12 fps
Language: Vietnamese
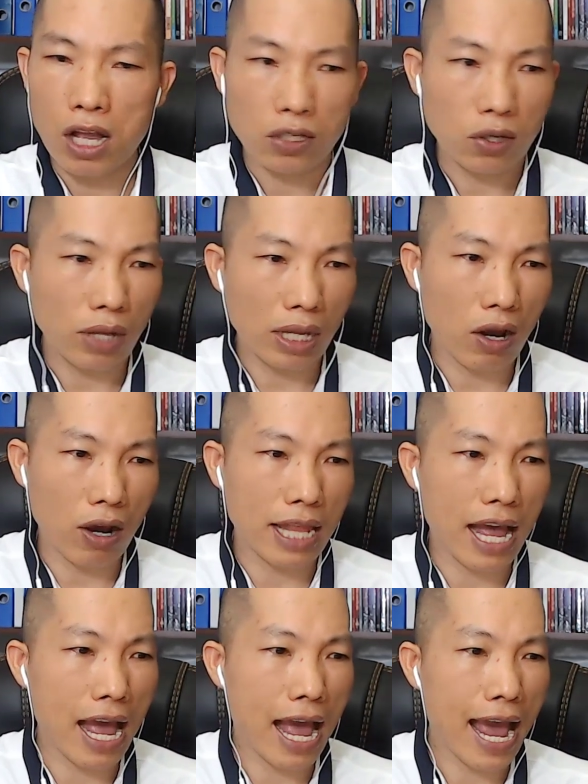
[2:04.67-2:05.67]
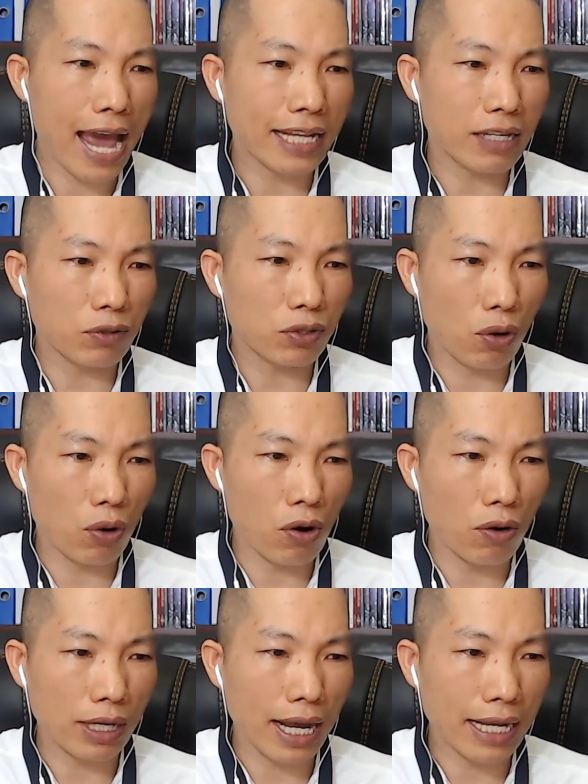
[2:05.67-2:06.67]
Cho Thuận hỏi là ai trong
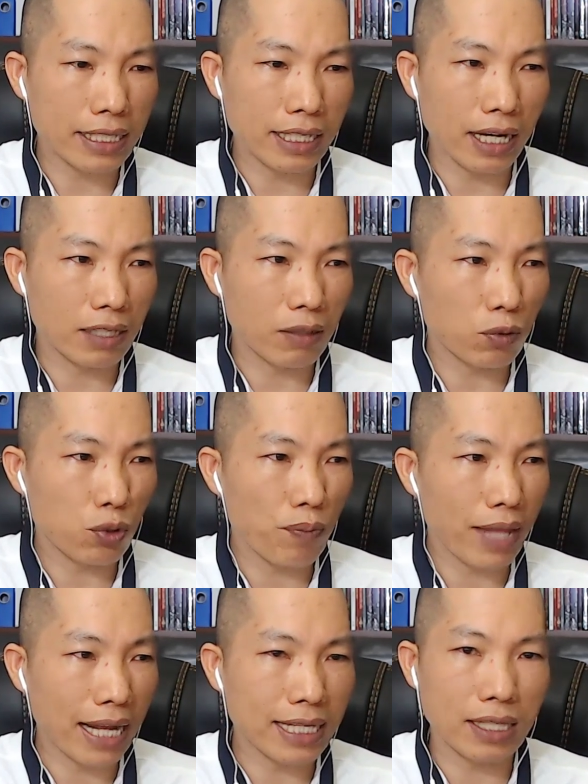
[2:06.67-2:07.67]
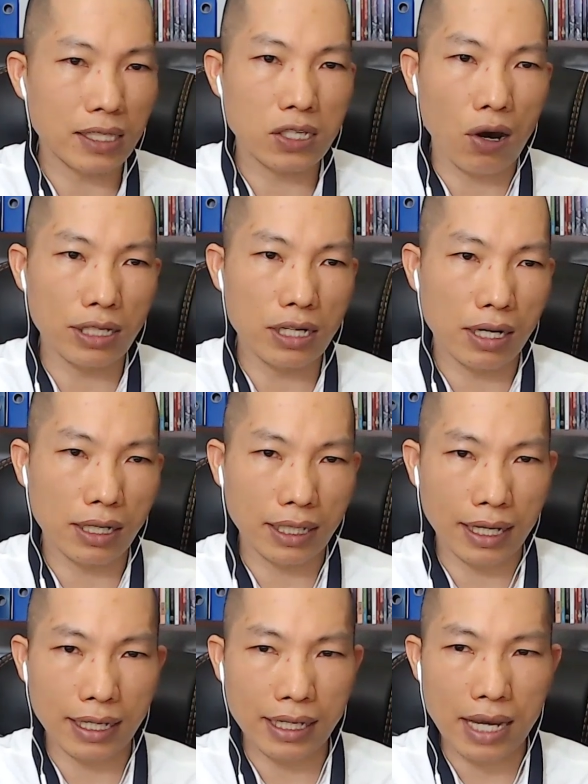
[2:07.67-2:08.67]
số các anh chị ở trong Zoom đã nhìn rõ được
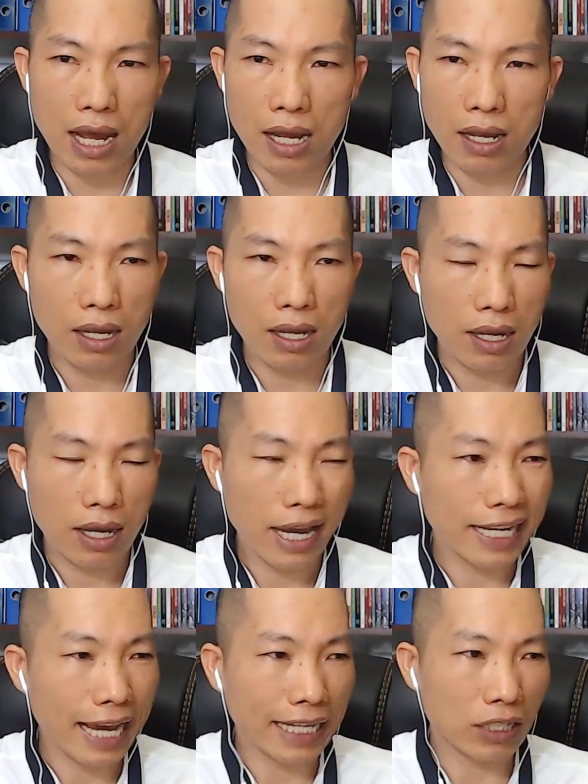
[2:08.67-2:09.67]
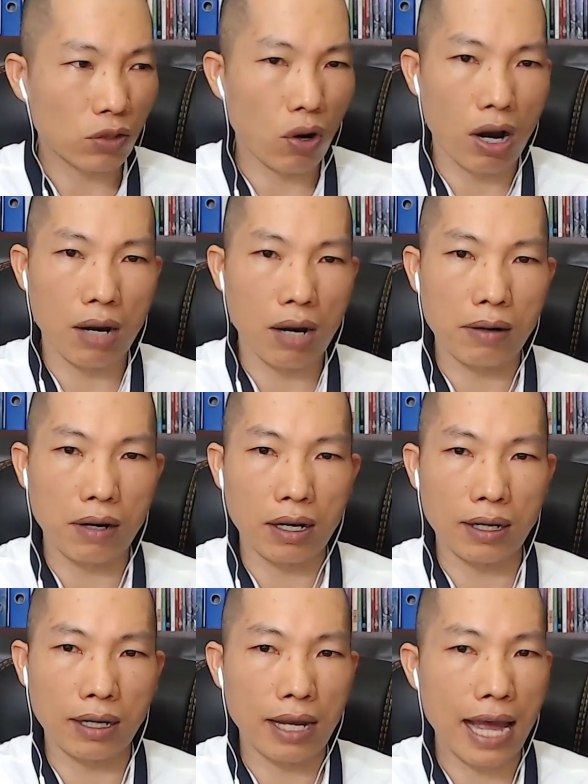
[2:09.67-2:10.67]
cái hình ảnh của
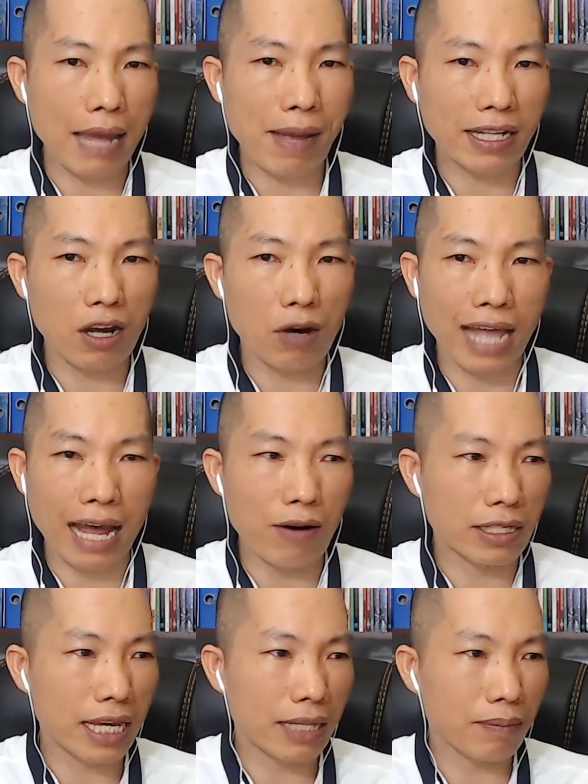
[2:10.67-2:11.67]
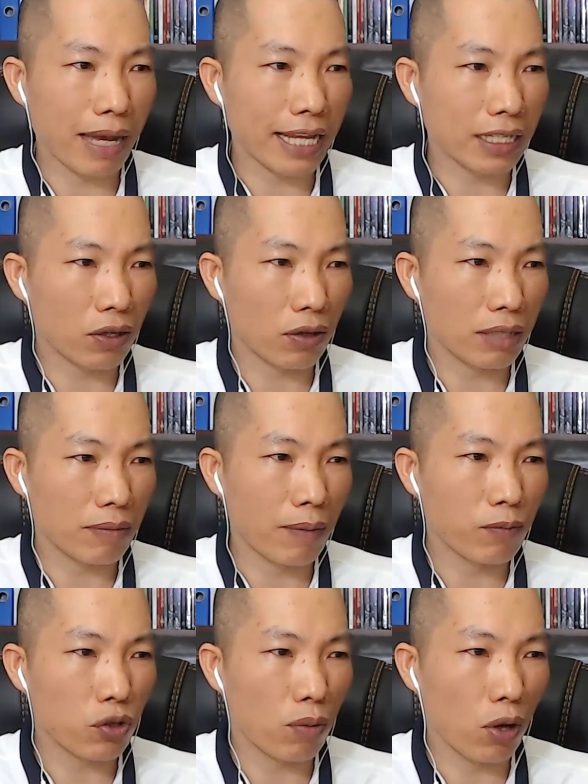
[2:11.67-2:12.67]
hai bán cầu não ở trên màn hình rồi thì
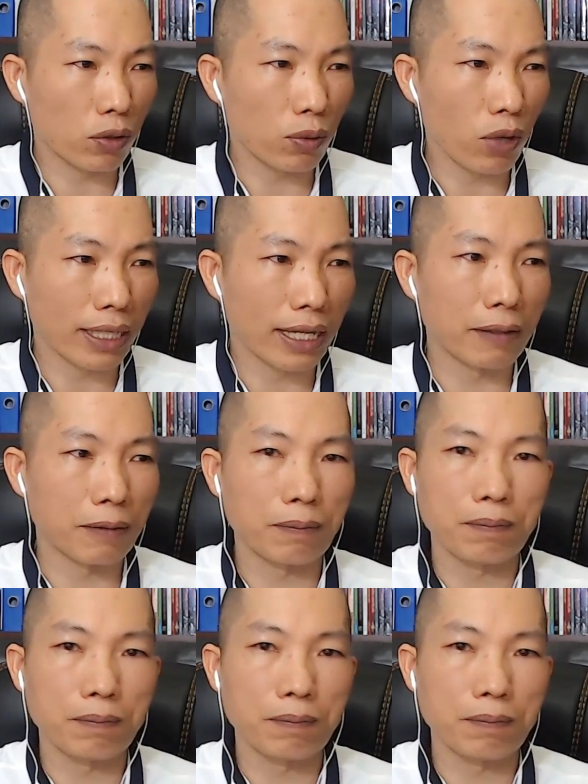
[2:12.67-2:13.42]
bấm số một giúp Thuận ạ.